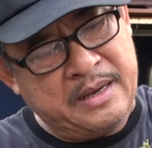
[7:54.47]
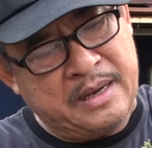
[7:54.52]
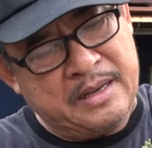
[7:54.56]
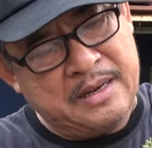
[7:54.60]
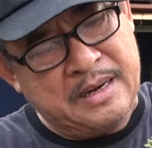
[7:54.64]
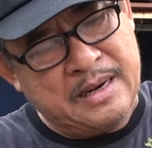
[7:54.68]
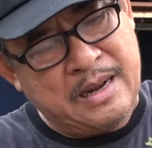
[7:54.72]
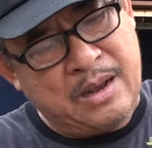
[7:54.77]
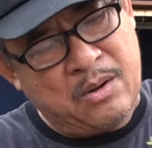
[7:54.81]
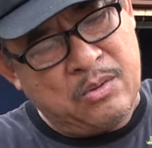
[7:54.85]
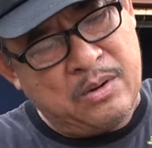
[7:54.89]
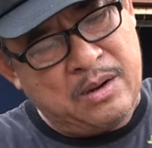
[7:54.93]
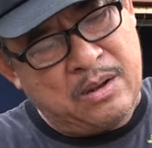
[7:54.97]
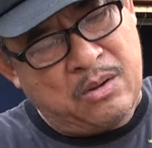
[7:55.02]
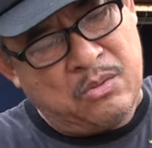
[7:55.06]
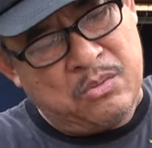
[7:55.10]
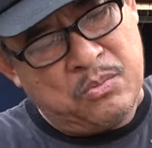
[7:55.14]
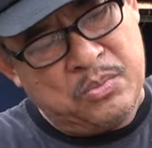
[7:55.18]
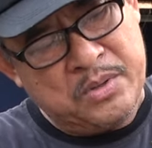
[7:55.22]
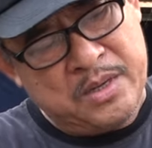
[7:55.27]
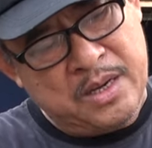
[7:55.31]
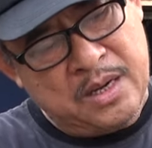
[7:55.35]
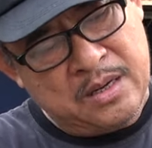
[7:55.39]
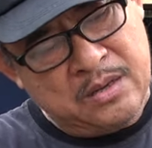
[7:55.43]
vậy nó đau có đầu
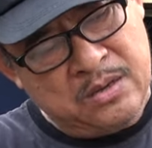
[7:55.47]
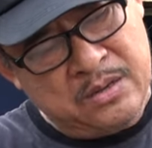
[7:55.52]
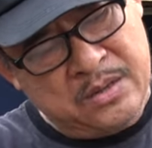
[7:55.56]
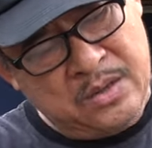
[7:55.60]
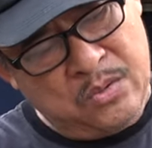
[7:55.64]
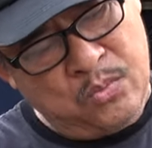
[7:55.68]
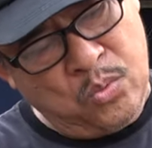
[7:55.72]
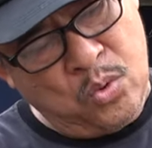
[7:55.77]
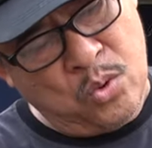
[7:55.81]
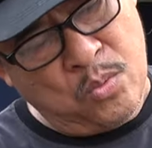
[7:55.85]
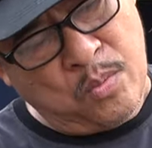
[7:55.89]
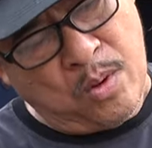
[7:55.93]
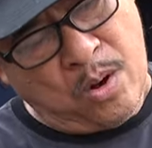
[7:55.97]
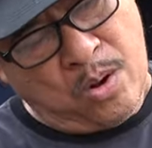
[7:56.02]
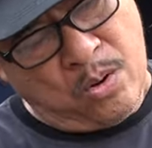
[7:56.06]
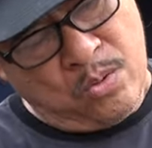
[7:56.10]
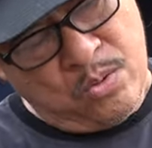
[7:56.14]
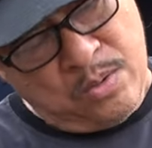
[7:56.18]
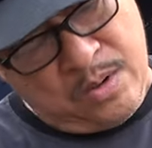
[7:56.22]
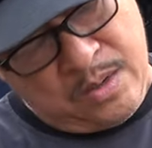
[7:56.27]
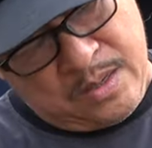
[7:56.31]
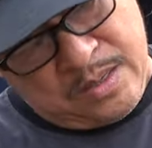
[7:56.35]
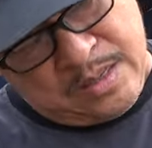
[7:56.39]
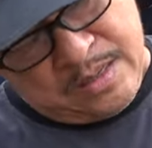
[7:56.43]
cũng chết tôi như búa bổ
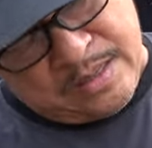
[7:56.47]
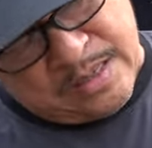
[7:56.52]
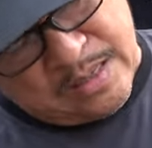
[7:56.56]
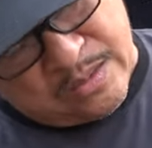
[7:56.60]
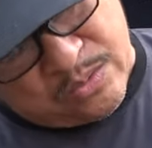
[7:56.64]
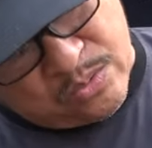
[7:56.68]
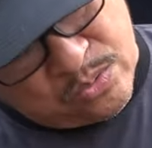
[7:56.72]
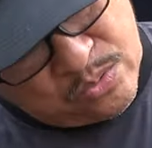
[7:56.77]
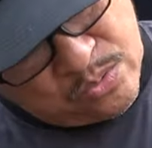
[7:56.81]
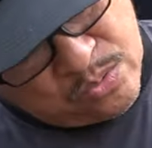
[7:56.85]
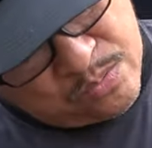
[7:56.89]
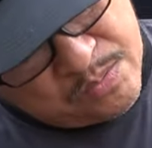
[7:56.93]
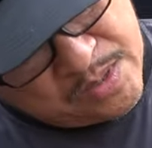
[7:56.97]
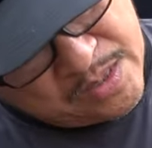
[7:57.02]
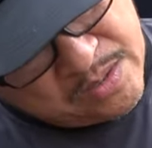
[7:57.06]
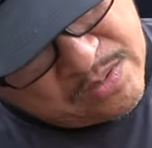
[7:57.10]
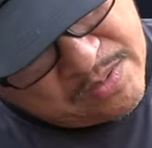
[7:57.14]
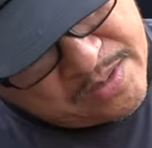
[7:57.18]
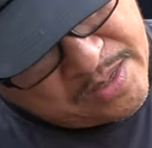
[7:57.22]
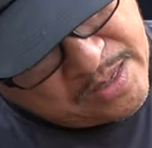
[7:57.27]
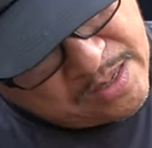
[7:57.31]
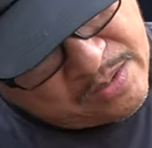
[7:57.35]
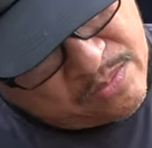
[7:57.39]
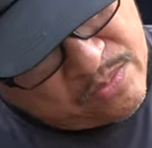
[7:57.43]
thành ra tôi cũng ít
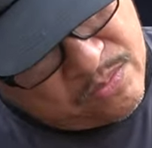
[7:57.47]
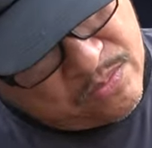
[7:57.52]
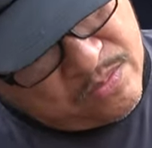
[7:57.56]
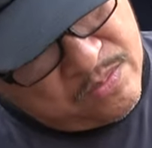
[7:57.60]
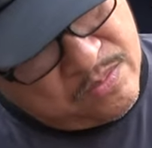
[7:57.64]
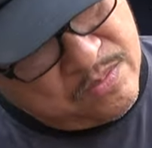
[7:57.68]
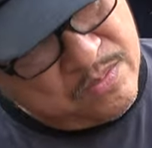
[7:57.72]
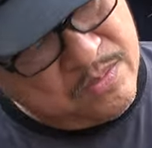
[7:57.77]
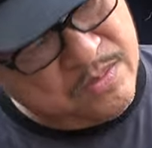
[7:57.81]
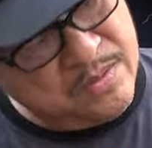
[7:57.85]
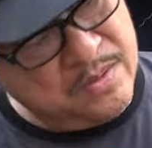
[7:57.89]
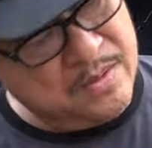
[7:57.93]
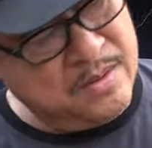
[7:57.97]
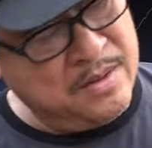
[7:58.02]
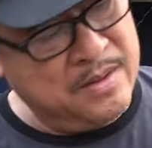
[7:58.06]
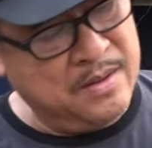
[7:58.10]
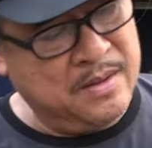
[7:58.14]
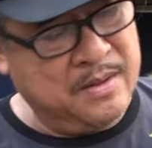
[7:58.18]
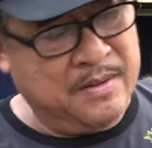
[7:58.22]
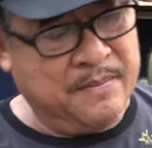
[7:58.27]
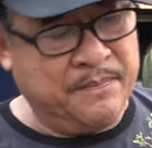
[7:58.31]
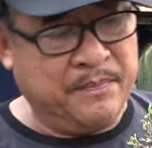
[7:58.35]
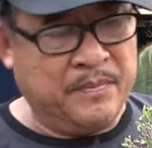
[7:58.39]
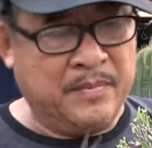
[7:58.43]
có nhậu
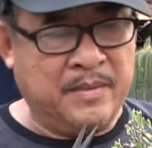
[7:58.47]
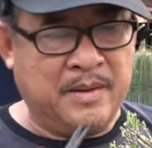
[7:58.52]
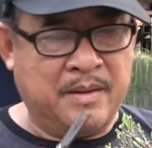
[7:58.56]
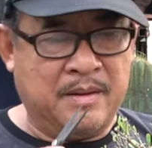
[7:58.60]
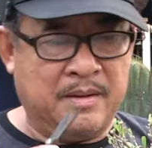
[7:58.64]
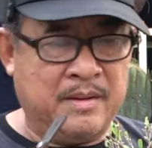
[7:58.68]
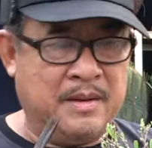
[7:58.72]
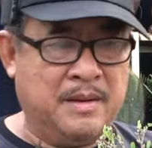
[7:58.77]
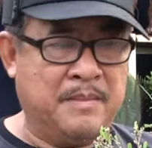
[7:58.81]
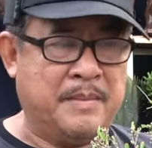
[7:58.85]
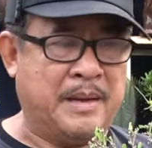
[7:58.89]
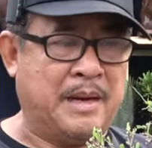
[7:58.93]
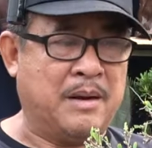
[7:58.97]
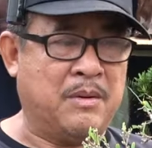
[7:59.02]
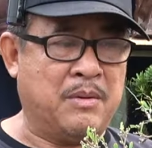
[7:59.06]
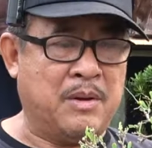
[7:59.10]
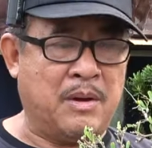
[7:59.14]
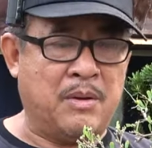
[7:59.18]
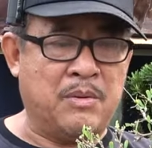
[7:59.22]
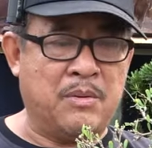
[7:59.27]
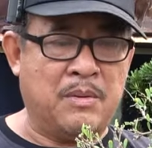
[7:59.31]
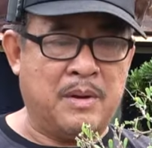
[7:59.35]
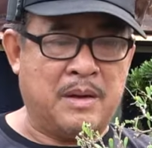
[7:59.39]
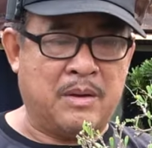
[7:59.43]
nhưng mà lâu
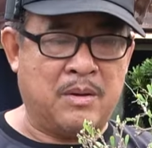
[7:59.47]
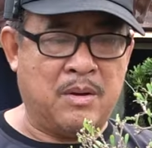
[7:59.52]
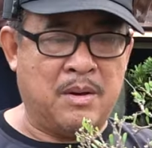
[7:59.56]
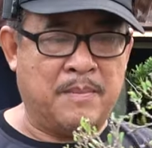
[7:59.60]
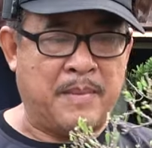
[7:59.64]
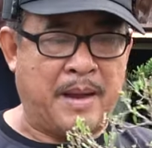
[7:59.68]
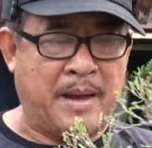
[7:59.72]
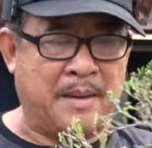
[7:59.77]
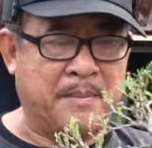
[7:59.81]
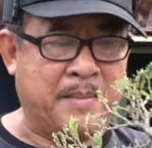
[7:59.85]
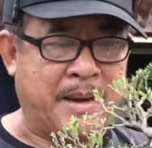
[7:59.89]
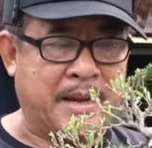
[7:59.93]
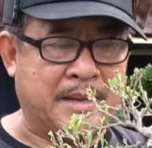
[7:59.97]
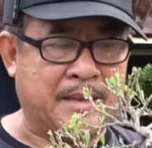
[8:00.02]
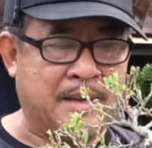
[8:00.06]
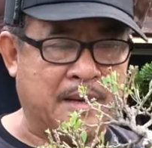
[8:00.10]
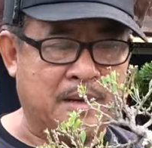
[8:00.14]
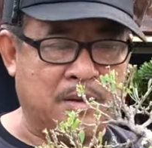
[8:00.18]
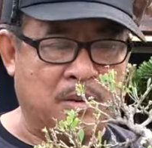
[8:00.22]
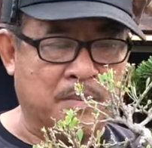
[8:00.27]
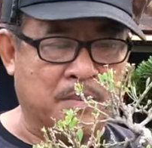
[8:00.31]
lâu à, có bạn bè tới